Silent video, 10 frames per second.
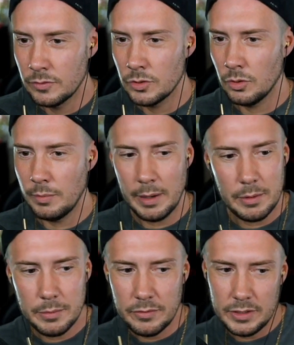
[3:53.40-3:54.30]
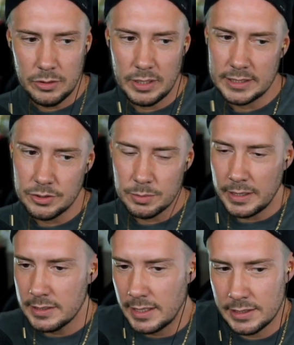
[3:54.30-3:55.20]
So, mach mit mir ein Video. Lass uns mal
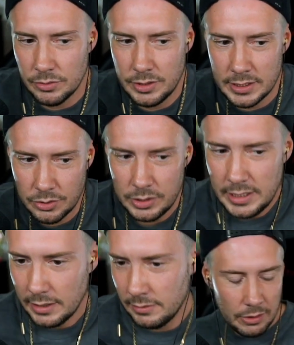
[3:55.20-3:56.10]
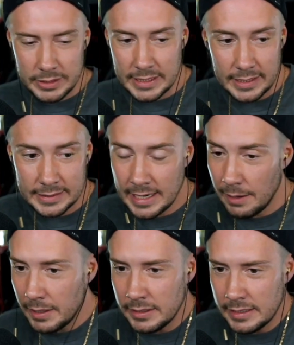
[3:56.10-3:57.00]
hinsetzen und diskutieren. Und es, es
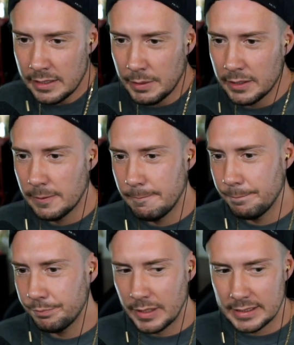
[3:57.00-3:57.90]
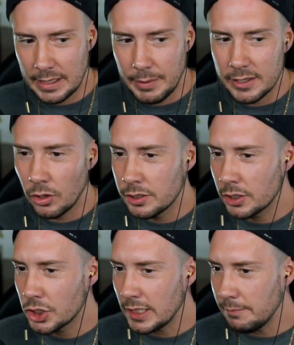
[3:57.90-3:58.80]
kam halt nie jemand. Es haben halt Leute
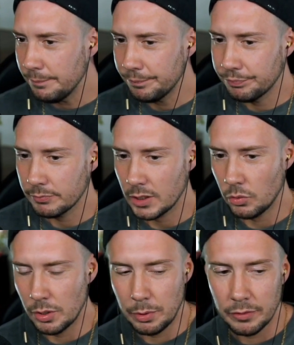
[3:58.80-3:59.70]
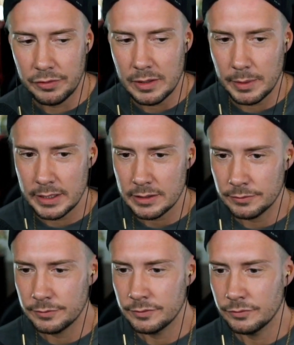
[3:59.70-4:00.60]
geschrieben, ohne Profilbild.
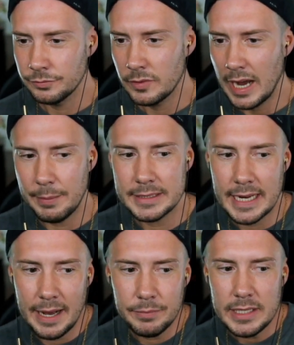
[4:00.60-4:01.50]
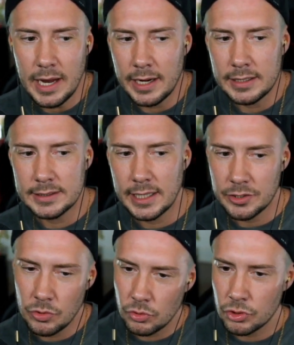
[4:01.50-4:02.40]
Aber es kam nie einer, der sagt,
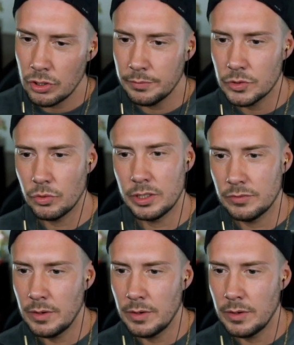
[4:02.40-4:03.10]
jo, stimmt so, ich